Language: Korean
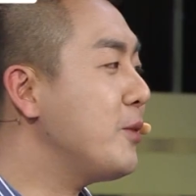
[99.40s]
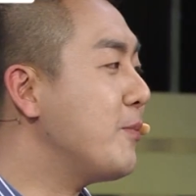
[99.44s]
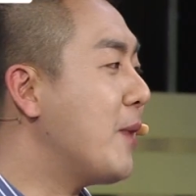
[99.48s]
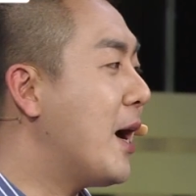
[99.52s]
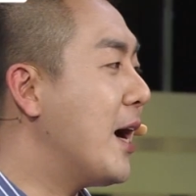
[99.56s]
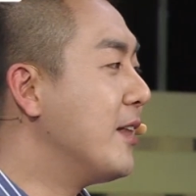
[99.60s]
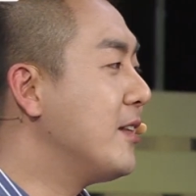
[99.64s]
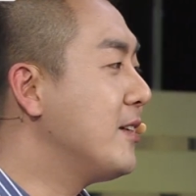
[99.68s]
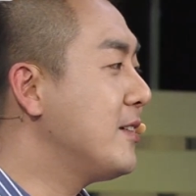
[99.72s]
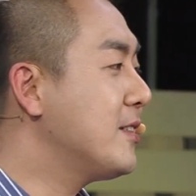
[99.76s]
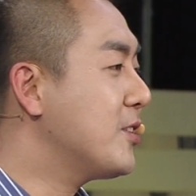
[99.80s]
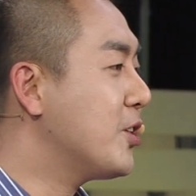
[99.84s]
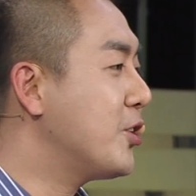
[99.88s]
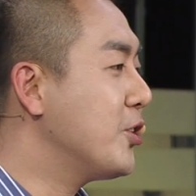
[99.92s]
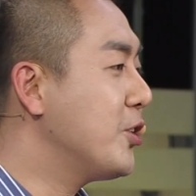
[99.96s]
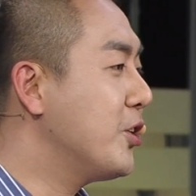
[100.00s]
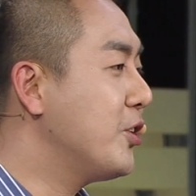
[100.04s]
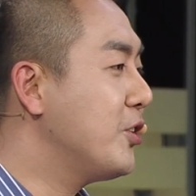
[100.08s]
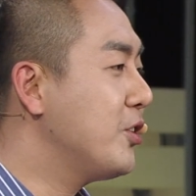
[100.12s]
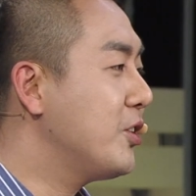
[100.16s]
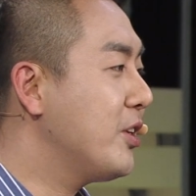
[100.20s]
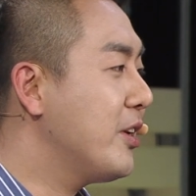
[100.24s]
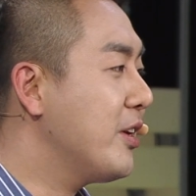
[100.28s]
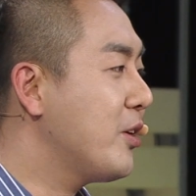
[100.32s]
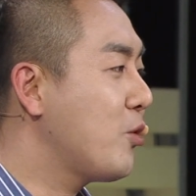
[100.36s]
많은
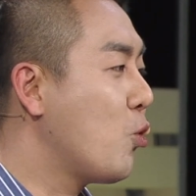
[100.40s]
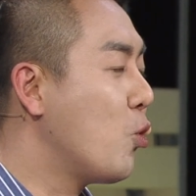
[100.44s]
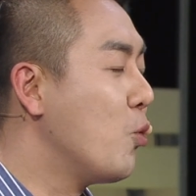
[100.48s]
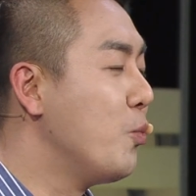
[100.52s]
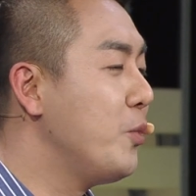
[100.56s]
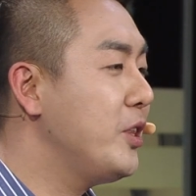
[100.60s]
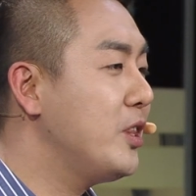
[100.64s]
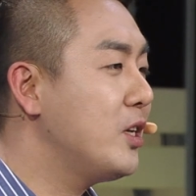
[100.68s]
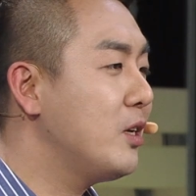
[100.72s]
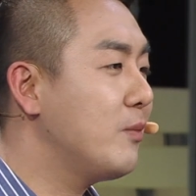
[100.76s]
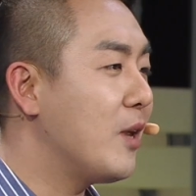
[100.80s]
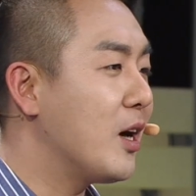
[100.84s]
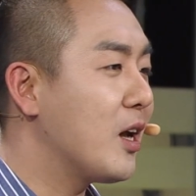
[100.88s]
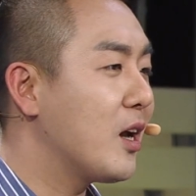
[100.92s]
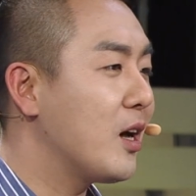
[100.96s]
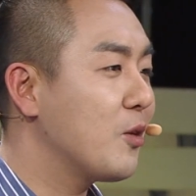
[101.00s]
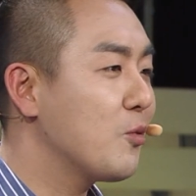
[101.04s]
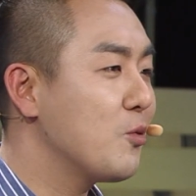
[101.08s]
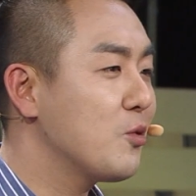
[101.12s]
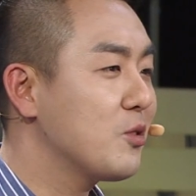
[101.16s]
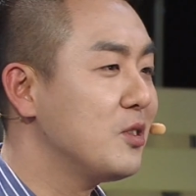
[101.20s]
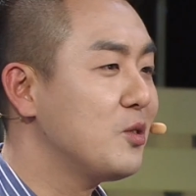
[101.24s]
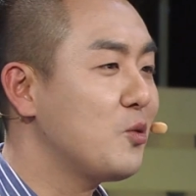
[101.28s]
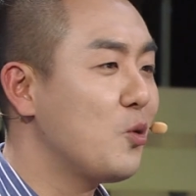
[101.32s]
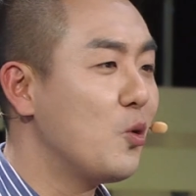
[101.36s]
청년들이 고민을 말하고
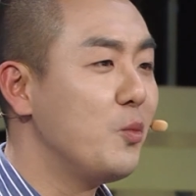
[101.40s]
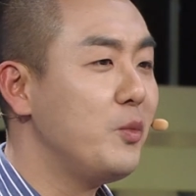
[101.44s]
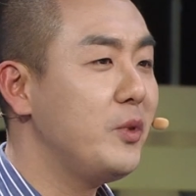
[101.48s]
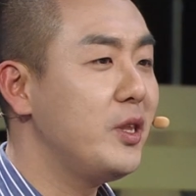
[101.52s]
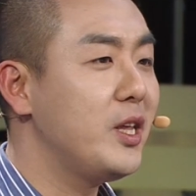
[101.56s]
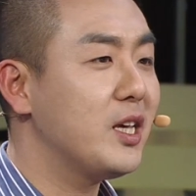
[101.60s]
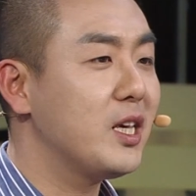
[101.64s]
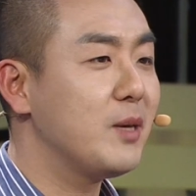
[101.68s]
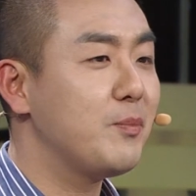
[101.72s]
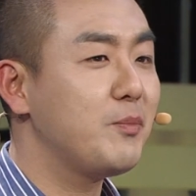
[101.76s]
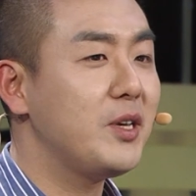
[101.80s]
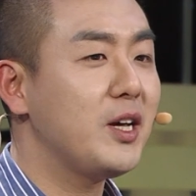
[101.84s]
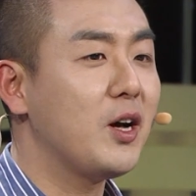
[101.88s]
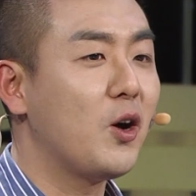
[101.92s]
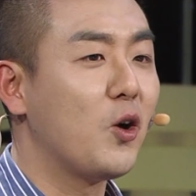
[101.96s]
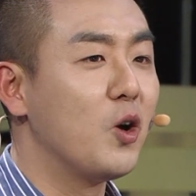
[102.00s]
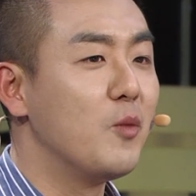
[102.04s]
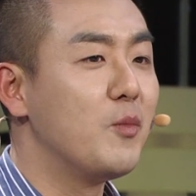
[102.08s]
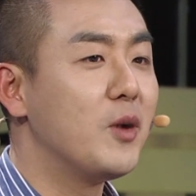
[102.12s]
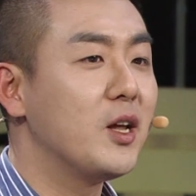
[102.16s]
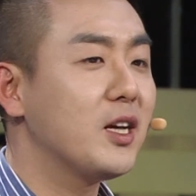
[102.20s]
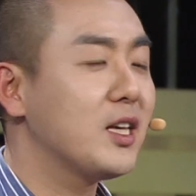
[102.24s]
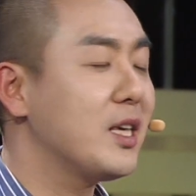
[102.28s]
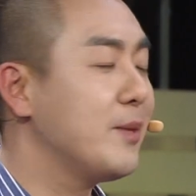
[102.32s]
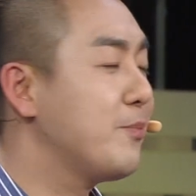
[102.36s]
그 고민의 깊이가
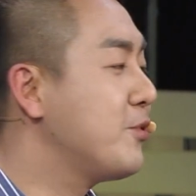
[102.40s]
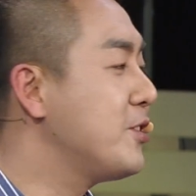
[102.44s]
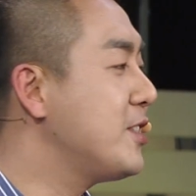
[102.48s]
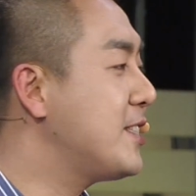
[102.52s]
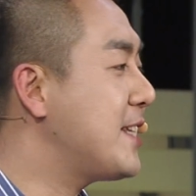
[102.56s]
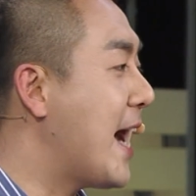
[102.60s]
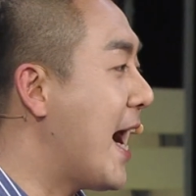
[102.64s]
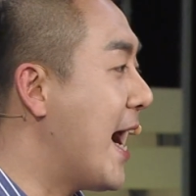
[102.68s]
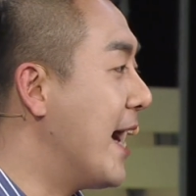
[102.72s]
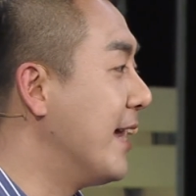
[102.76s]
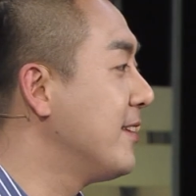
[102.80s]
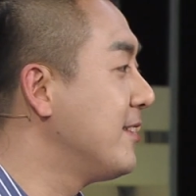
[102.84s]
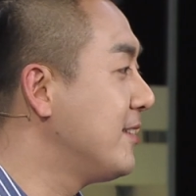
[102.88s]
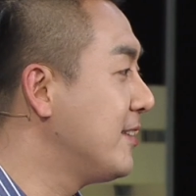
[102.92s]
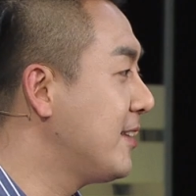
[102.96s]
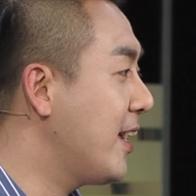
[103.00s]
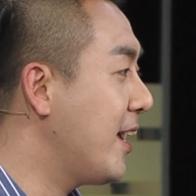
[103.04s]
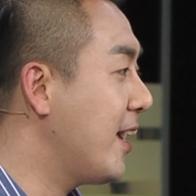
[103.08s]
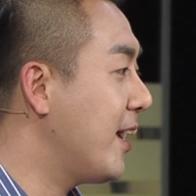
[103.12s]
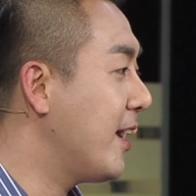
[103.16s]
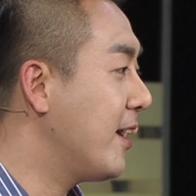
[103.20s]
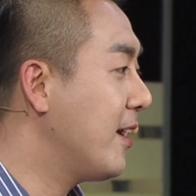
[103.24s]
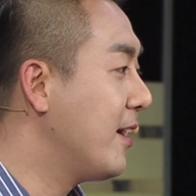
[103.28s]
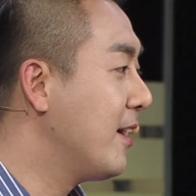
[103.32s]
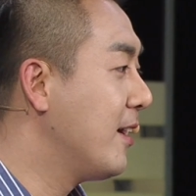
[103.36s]
얼마나 깊은지
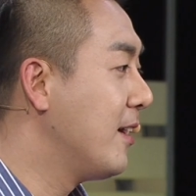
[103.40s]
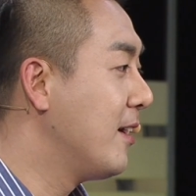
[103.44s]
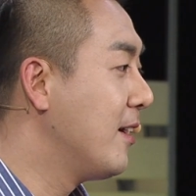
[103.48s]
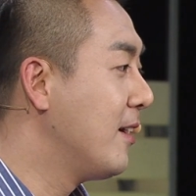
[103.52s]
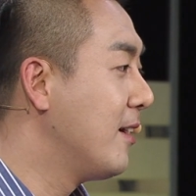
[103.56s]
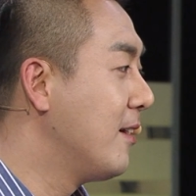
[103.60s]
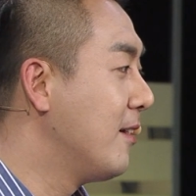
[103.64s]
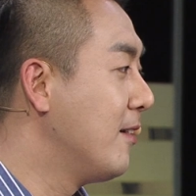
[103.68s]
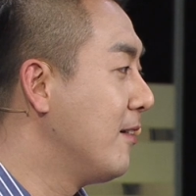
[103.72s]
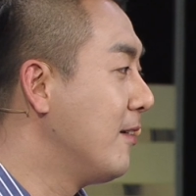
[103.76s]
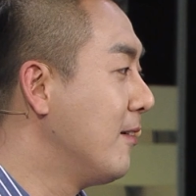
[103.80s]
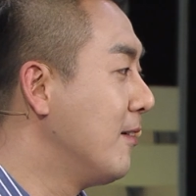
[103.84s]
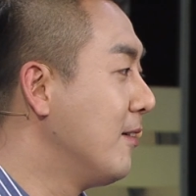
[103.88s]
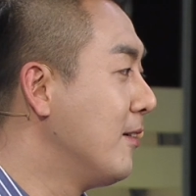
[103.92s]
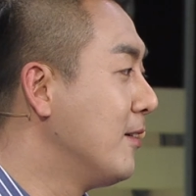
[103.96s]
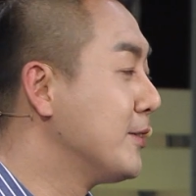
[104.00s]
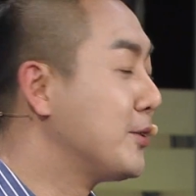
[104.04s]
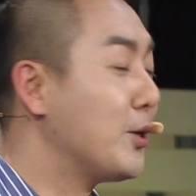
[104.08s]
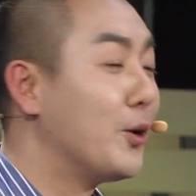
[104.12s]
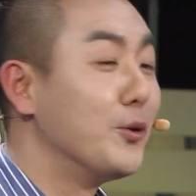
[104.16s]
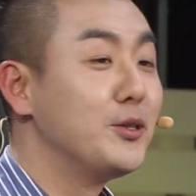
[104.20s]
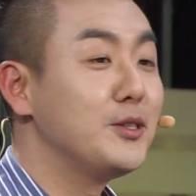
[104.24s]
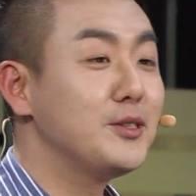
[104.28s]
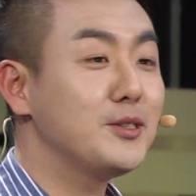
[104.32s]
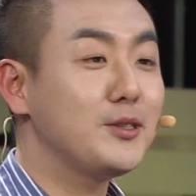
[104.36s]
아는데
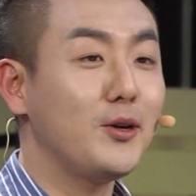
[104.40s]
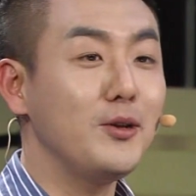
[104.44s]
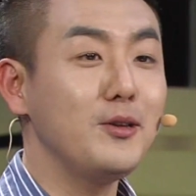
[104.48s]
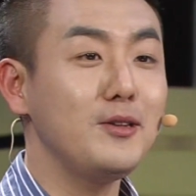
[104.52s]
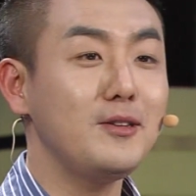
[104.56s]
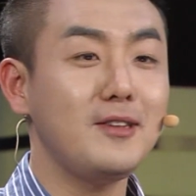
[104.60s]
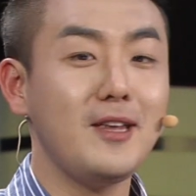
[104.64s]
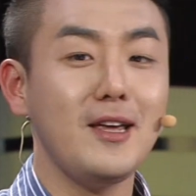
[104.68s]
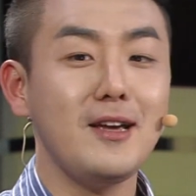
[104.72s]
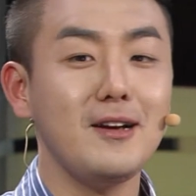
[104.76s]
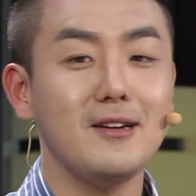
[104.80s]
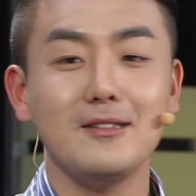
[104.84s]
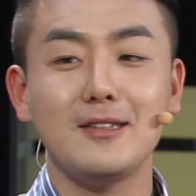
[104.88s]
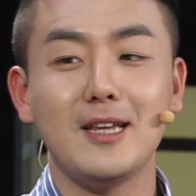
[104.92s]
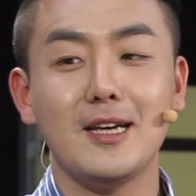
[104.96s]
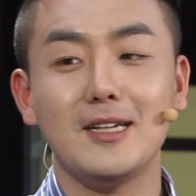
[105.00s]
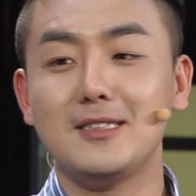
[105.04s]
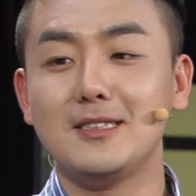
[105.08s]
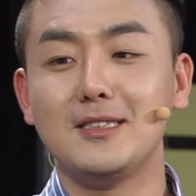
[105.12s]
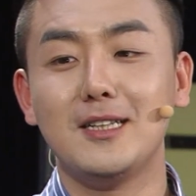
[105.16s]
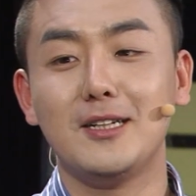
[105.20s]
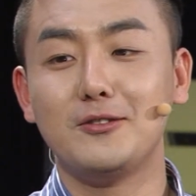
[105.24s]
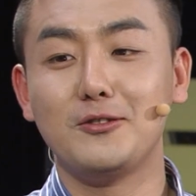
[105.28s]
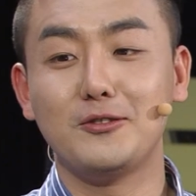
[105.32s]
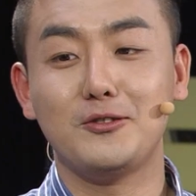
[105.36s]
저는 선택을
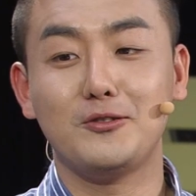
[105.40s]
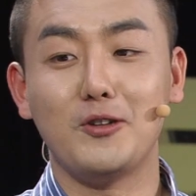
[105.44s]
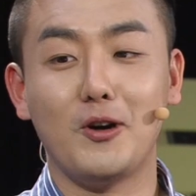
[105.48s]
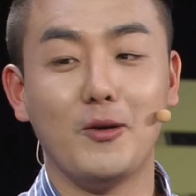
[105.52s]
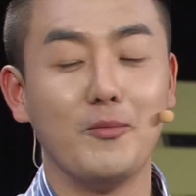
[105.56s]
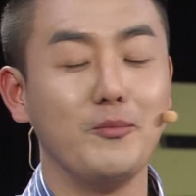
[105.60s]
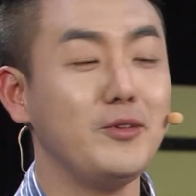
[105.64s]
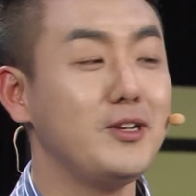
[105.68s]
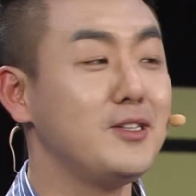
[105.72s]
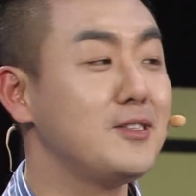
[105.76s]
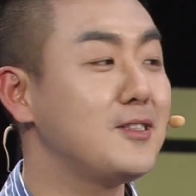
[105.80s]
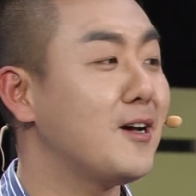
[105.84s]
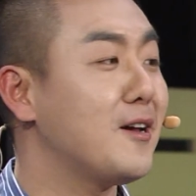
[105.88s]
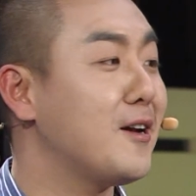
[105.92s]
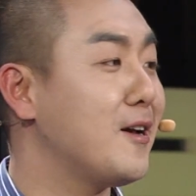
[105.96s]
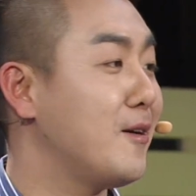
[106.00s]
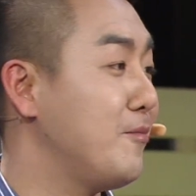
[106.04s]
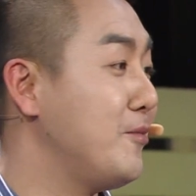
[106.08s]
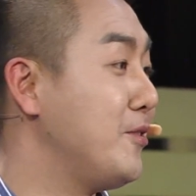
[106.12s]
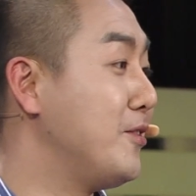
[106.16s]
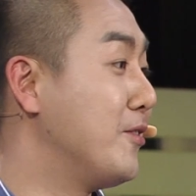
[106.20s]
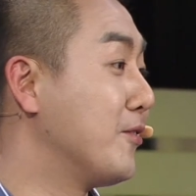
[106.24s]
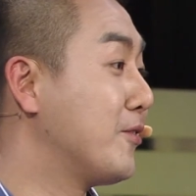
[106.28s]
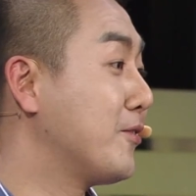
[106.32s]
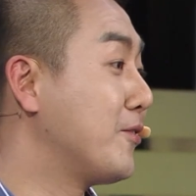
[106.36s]
대신해 줄 수 없는
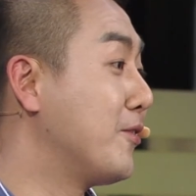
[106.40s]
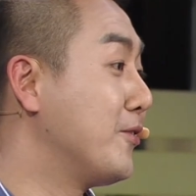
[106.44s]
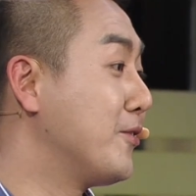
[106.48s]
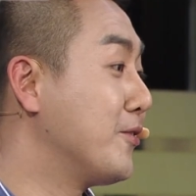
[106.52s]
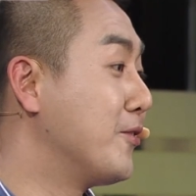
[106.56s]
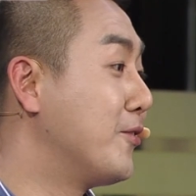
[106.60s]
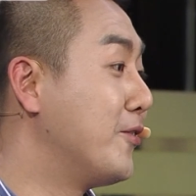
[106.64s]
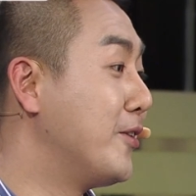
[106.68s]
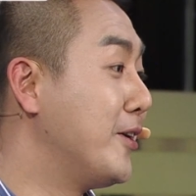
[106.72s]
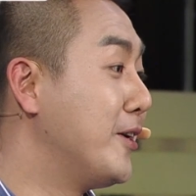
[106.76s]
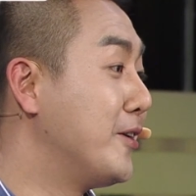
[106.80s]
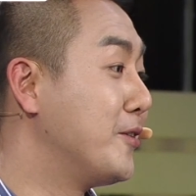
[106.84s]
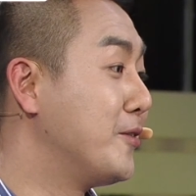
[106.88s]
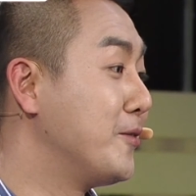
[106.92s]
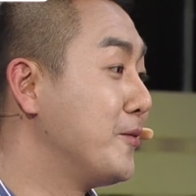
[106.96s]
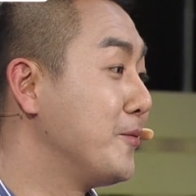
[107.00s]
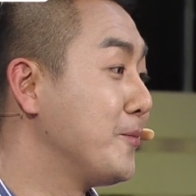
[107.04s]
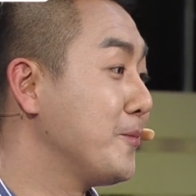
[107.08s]
사람이었던 거예요.